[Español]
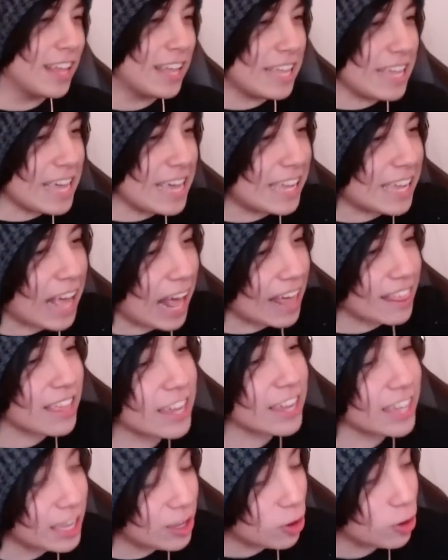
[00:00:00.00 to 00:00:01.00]
Y
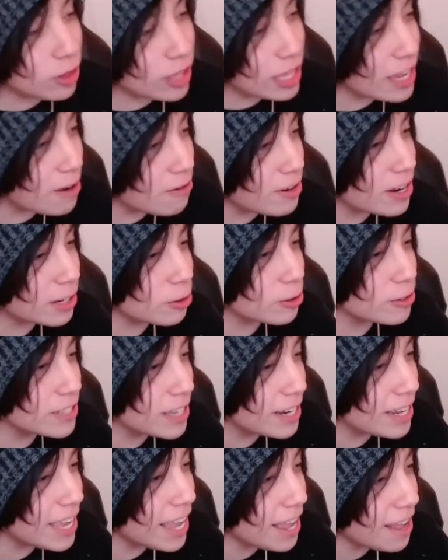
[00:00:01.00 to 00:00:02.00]
cada que yo diga una
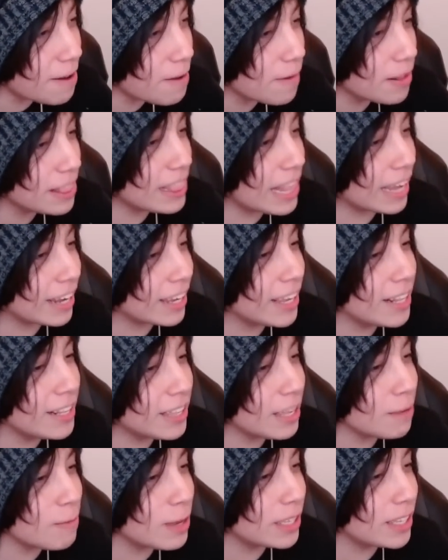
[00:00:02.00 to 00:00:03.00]
grosería, la
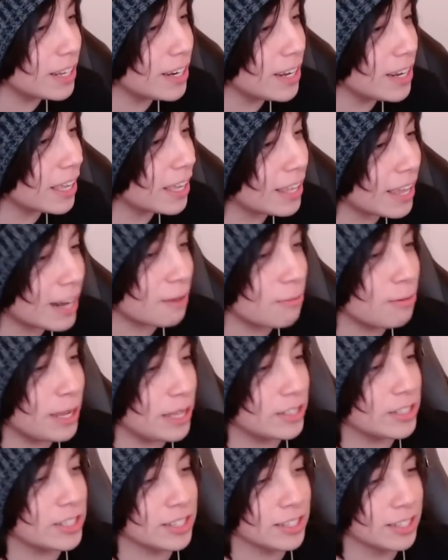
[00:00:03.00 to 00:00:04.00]
gente me tiene que dar
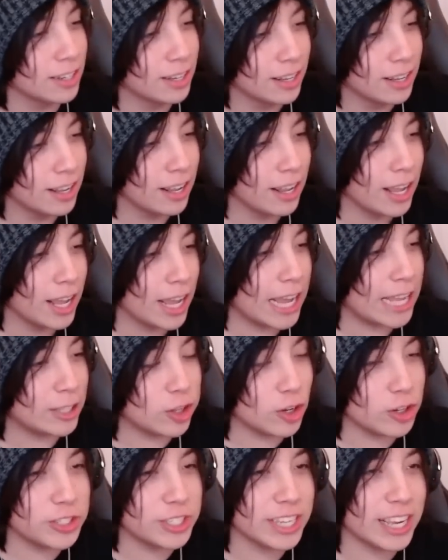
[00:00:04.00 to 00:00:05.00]
bits.
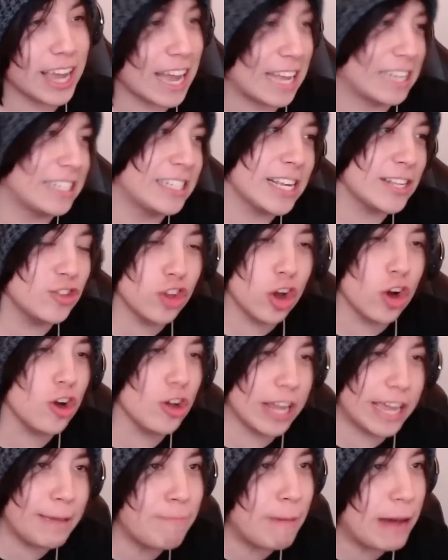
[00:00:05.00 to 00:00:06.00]
Entonces, así, no,
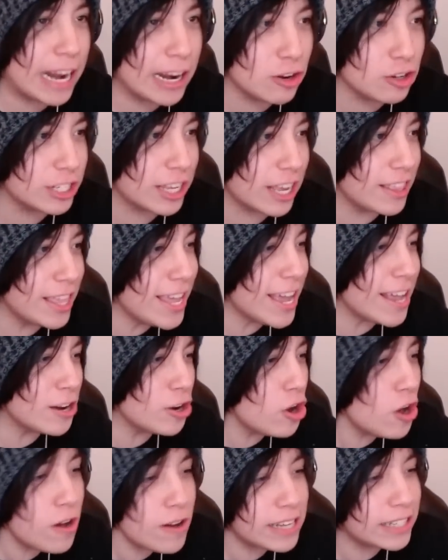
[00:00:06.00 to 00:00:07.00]
y para los que digan,
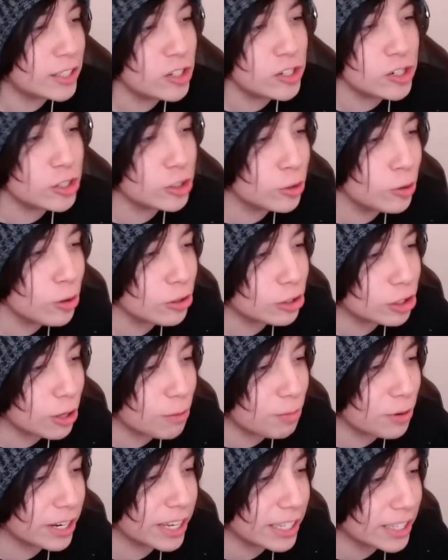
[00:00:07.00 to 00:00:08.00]
no, eso no es
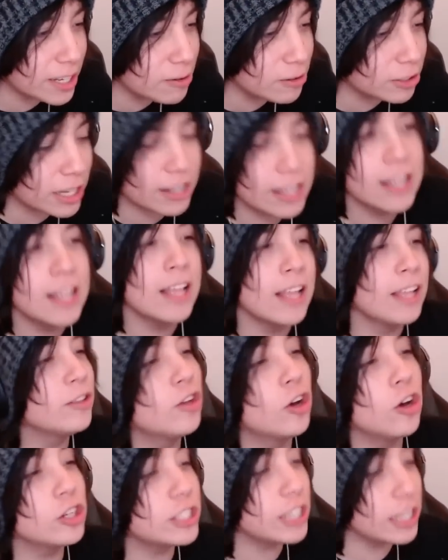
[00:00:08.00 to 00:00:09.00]
justo, ¿por qué estamos a...
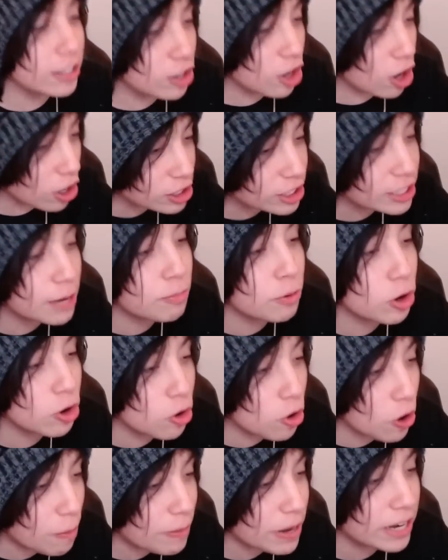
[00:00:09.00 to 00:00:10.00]
No se, no se
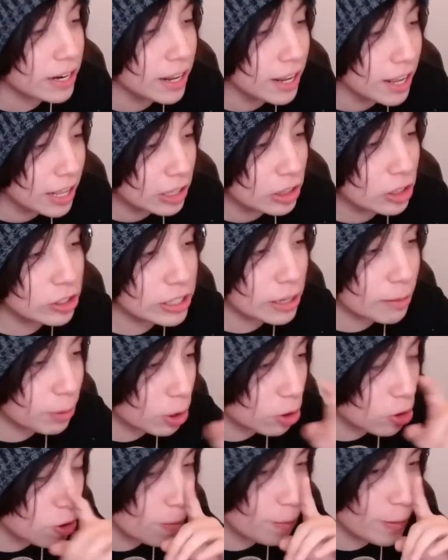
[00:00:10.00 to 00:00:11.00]
preocupen, no se
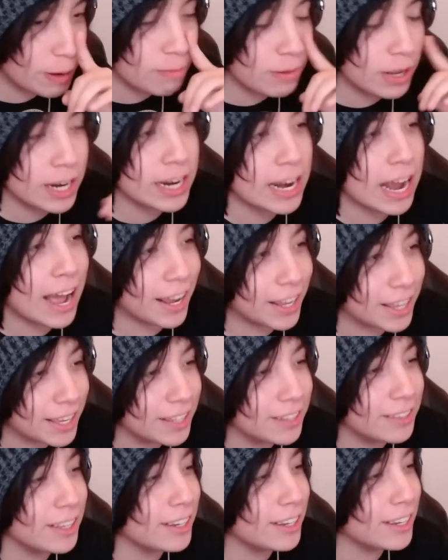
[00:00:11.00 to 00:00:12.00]
preocupen, miren, hay
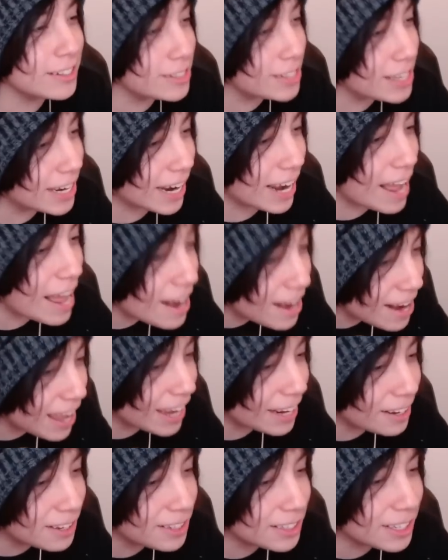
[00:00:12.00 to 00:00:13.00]
gente que sí jala,
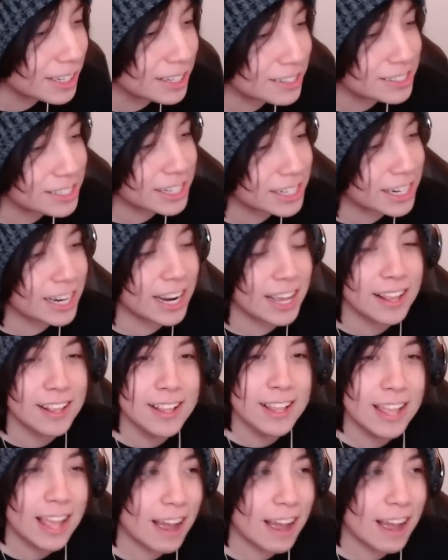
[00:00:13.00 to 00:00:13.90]
hay gente que sí jala.